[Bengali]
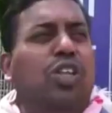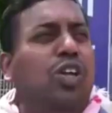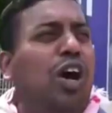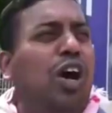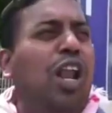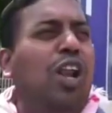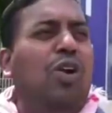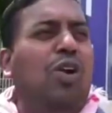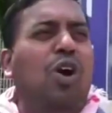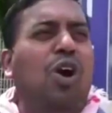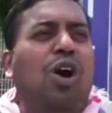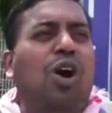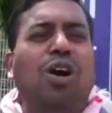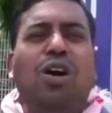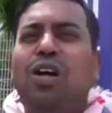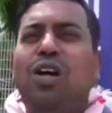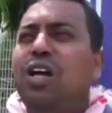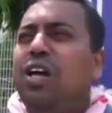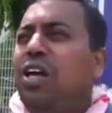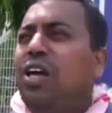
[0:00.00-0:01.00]
গতকালকে
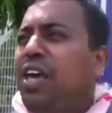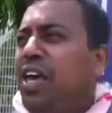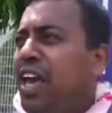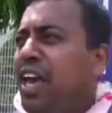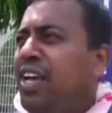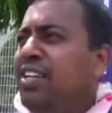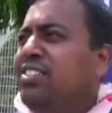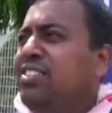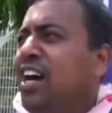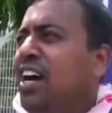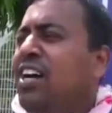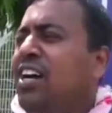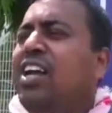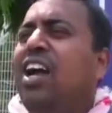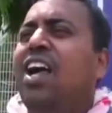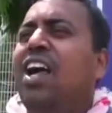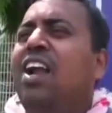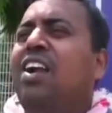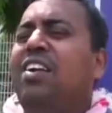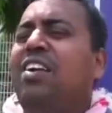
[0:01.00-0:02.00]
এই চাকরি
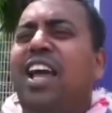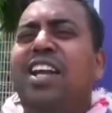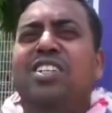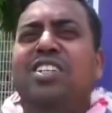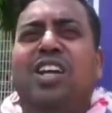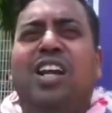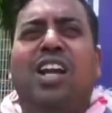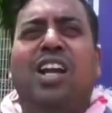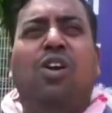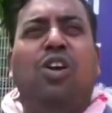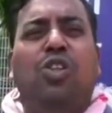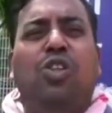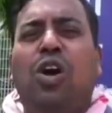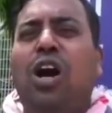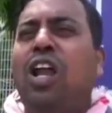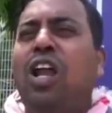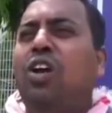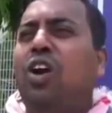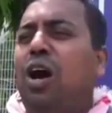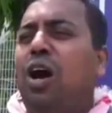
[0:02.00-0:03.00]
হারার টেনশনে
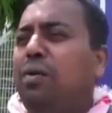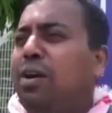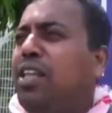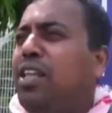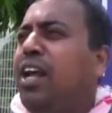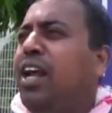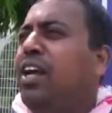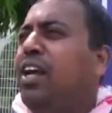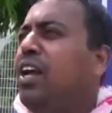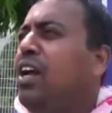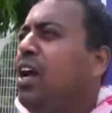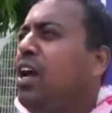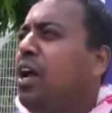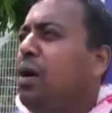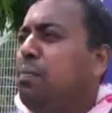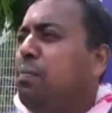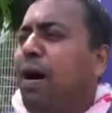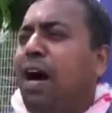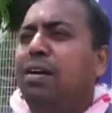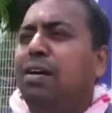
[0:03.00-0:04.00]
গতকালকে আমাদের এক
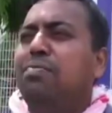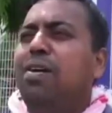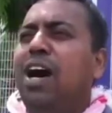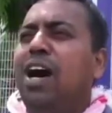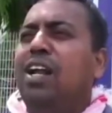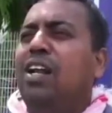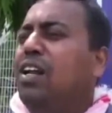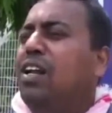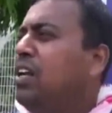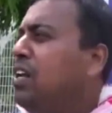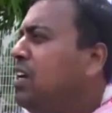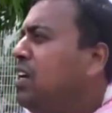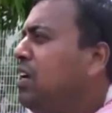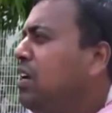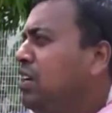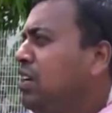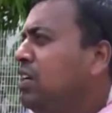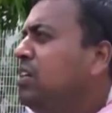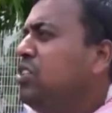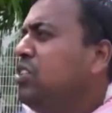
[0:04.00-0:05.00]
বাগবার
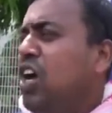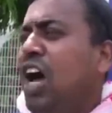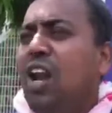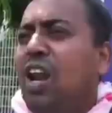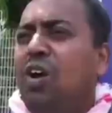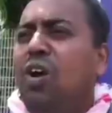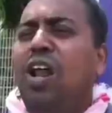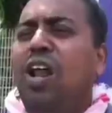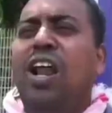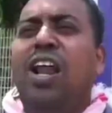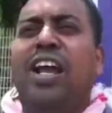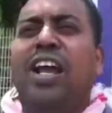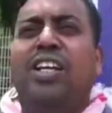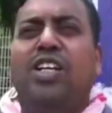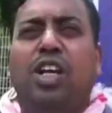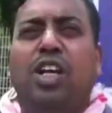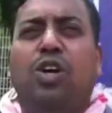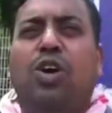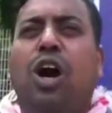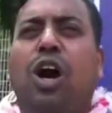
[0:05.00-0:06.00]
শালগড়ের এক
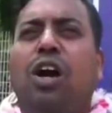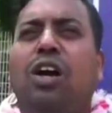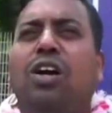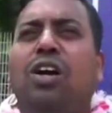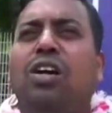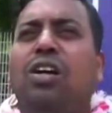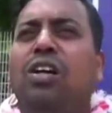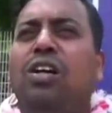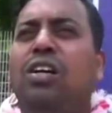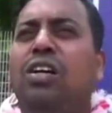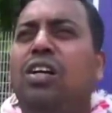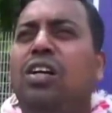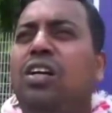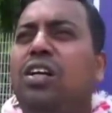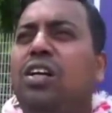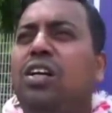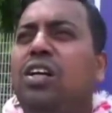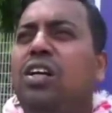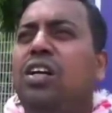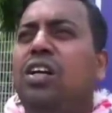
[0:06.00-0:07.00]
শিক্ষক
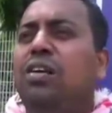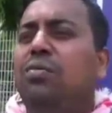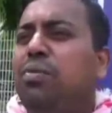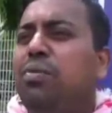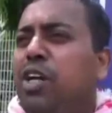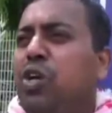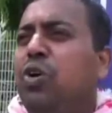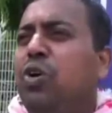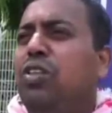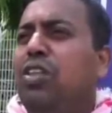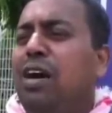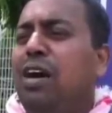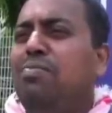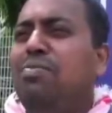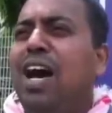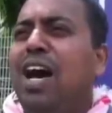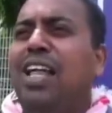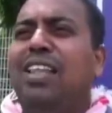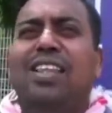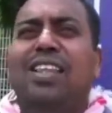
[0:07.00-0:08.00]
মিঠুন
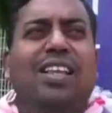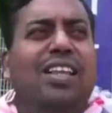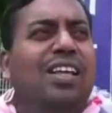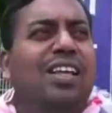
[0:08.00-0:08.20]
দেবনাথ